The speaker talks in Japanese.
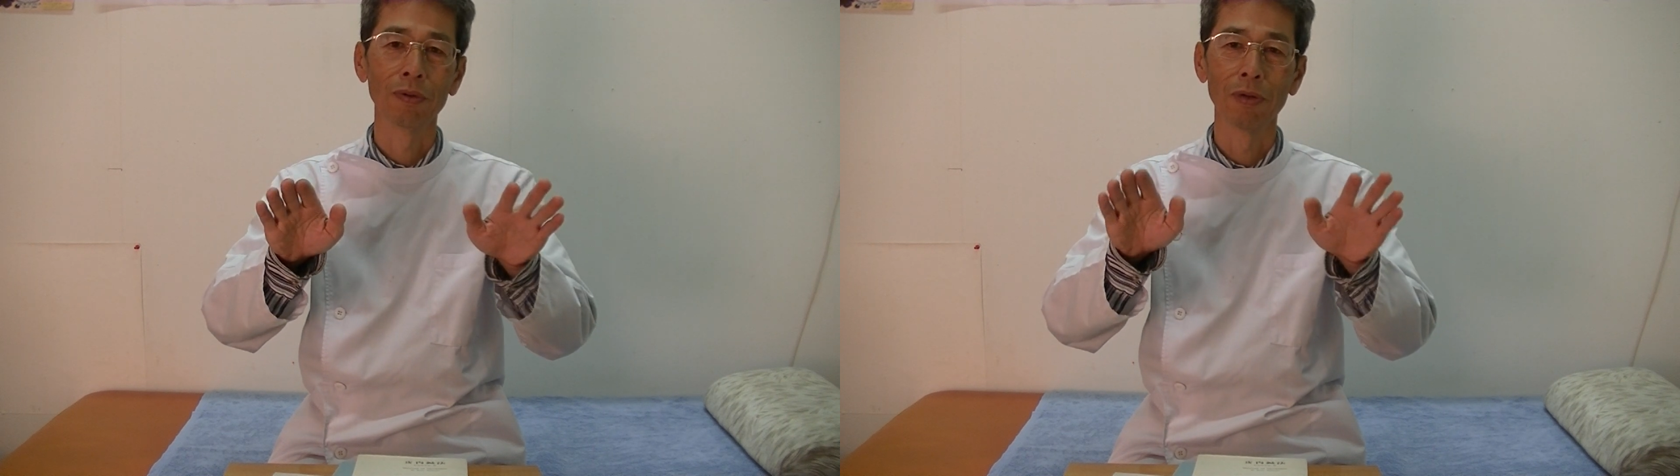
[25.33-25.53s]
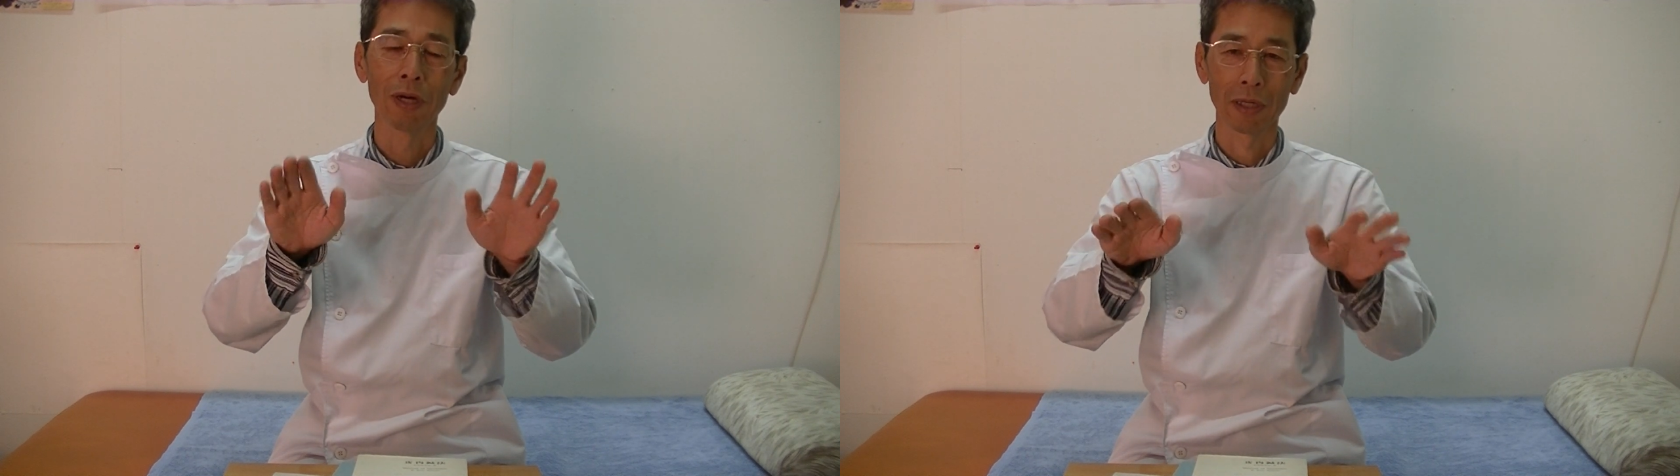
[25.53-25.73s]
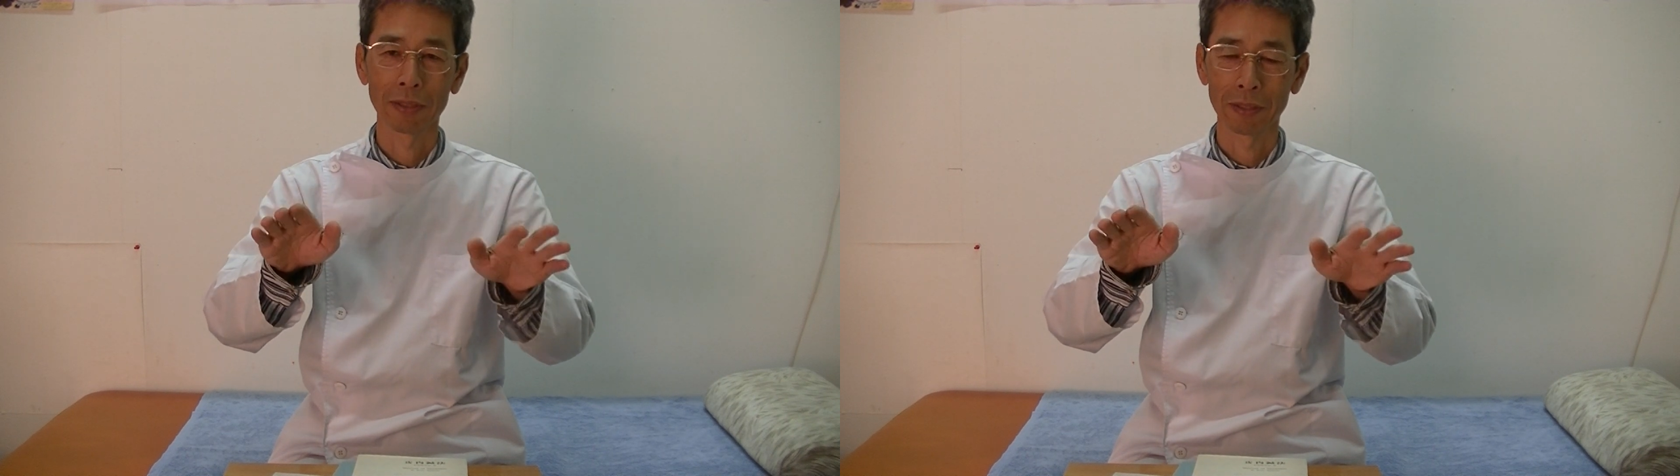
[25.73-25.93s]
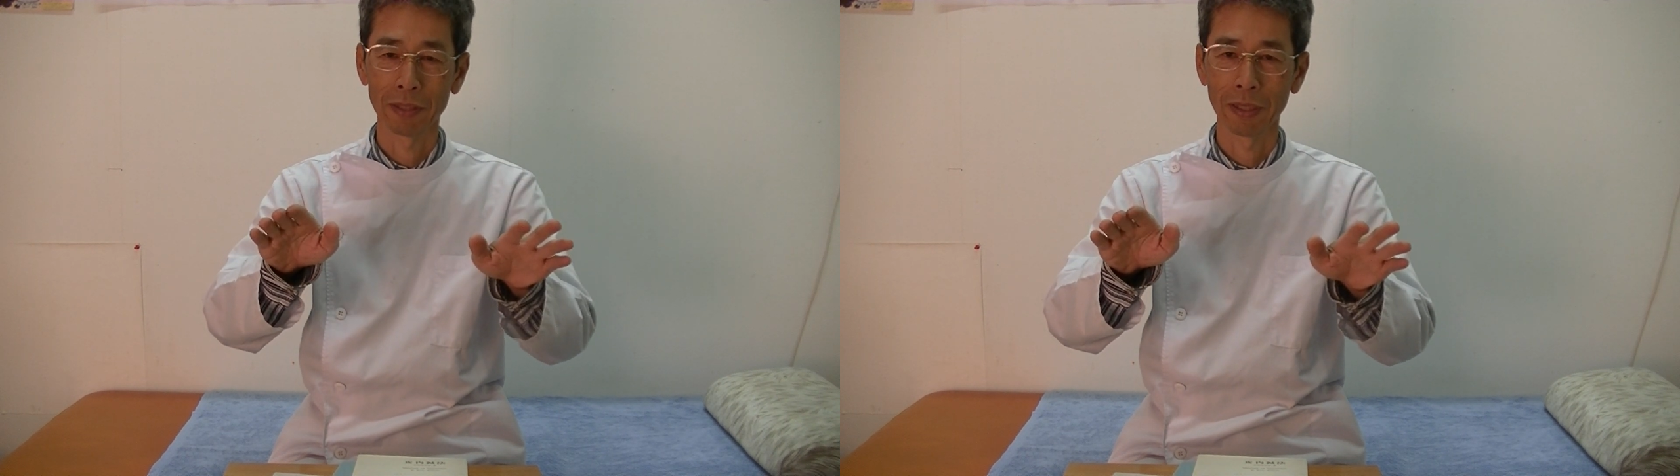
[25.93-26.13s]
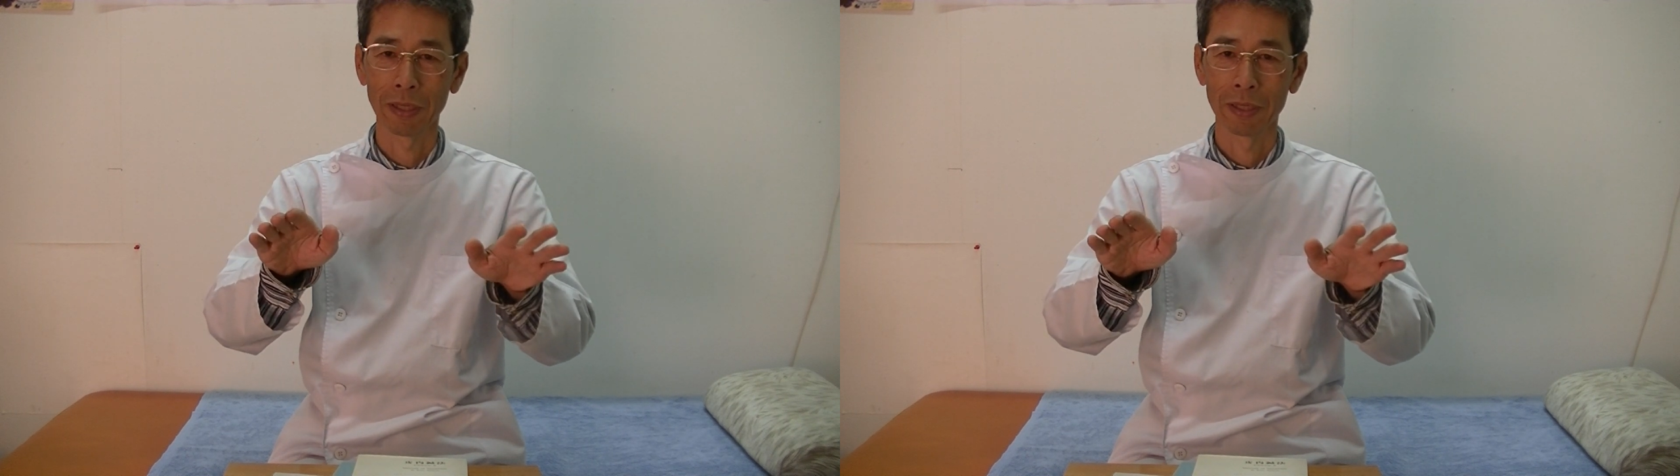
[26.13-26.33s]
測っ
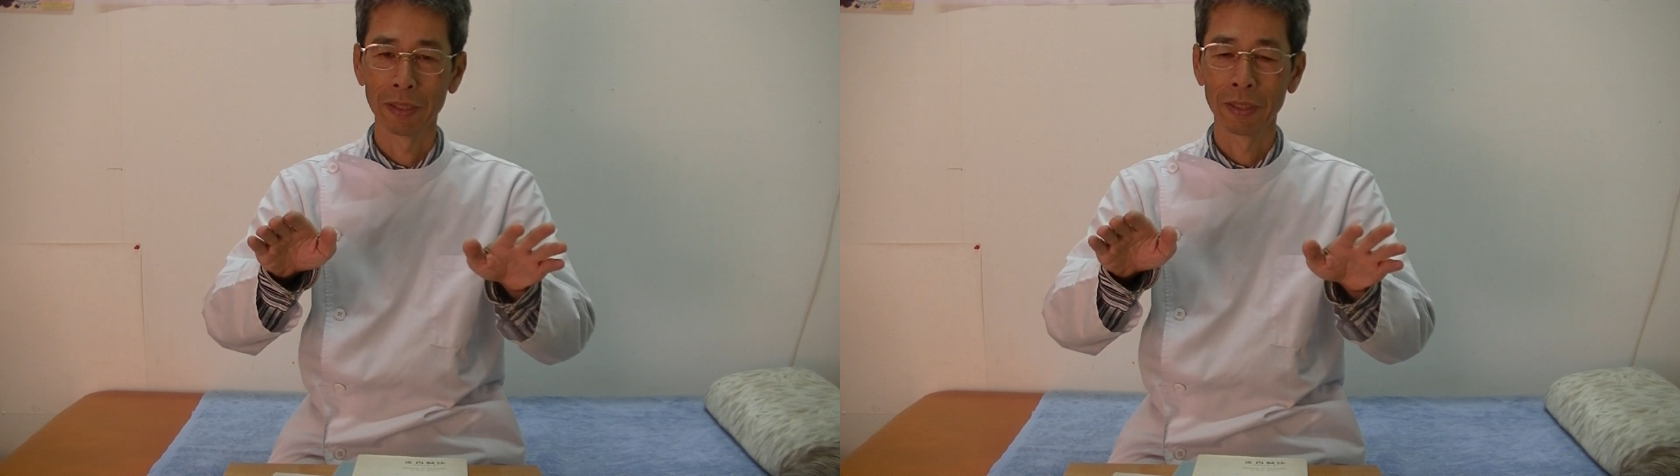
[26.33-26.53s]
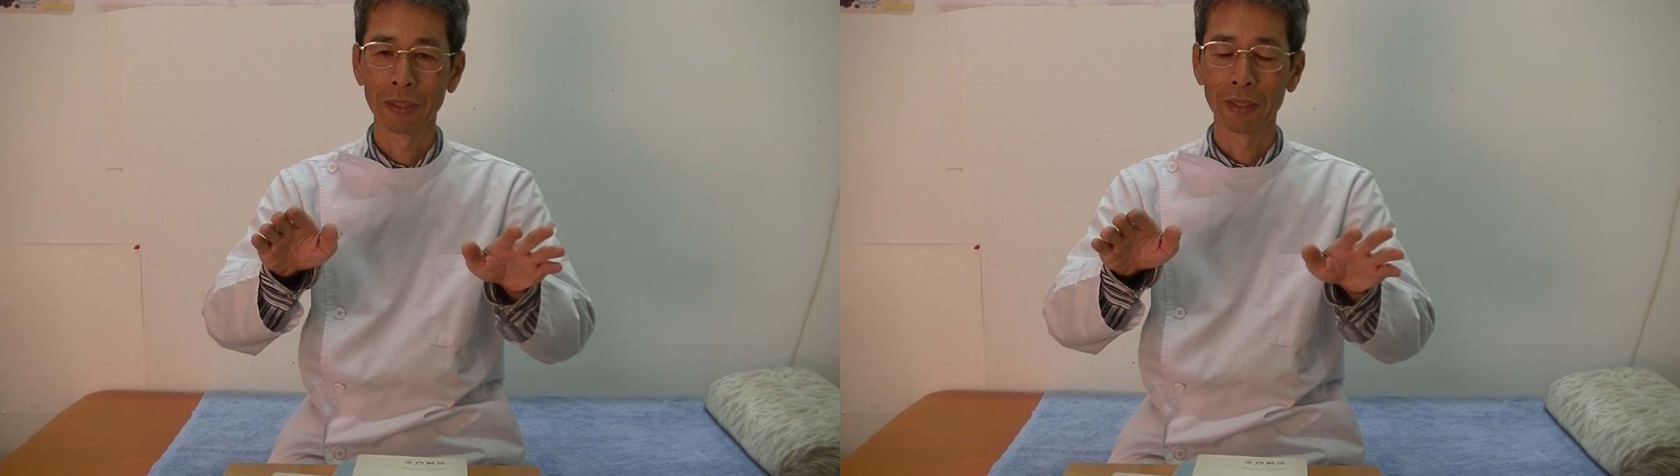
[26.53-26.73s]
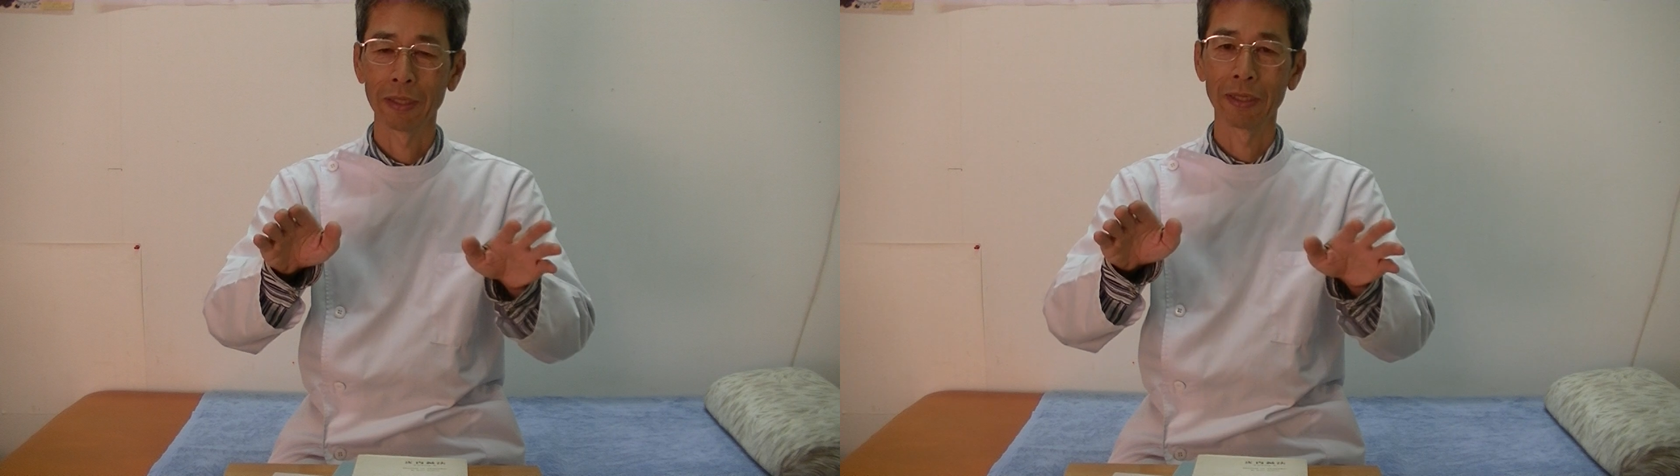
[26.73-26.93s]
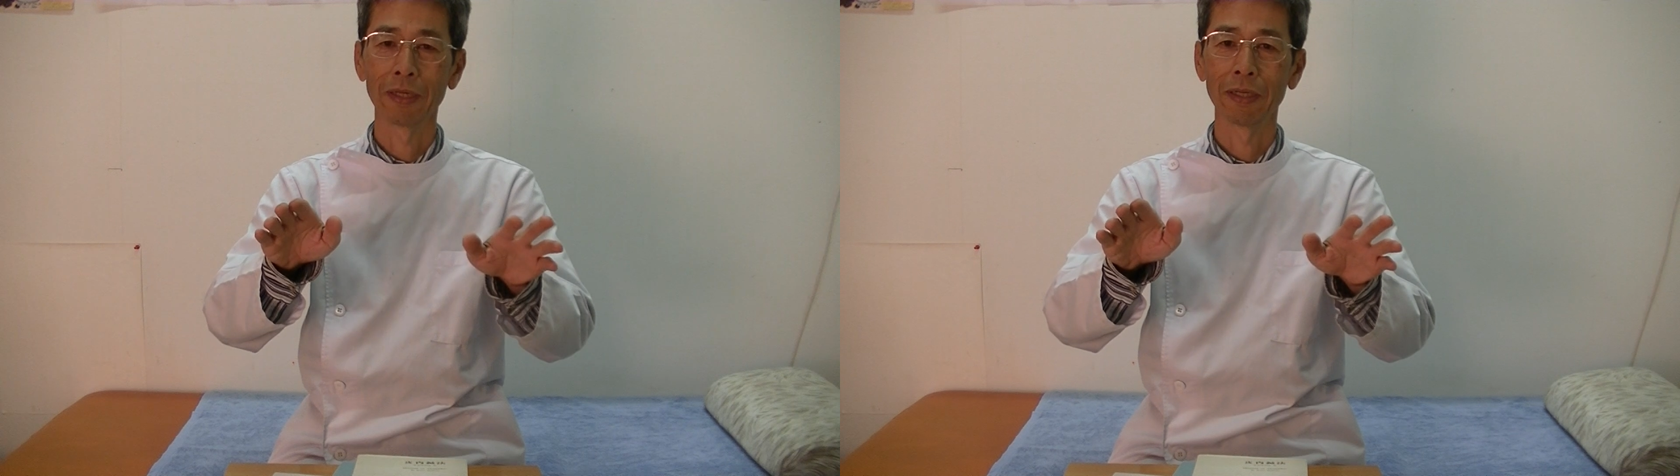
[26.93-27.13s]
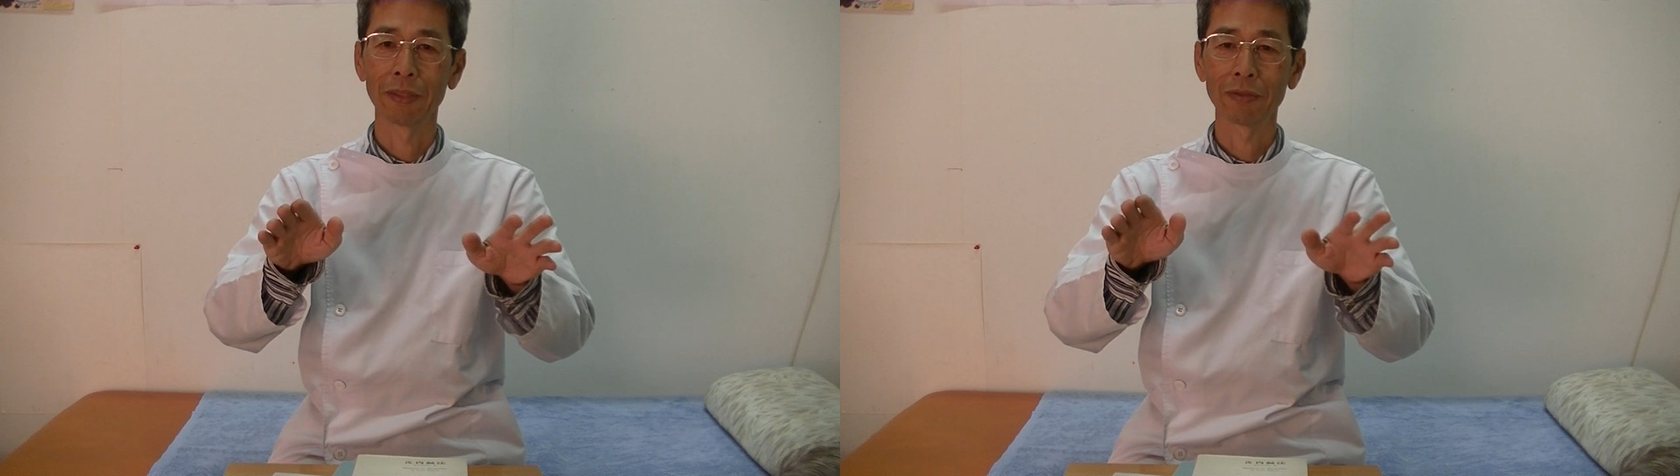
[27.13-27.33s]
て、えー、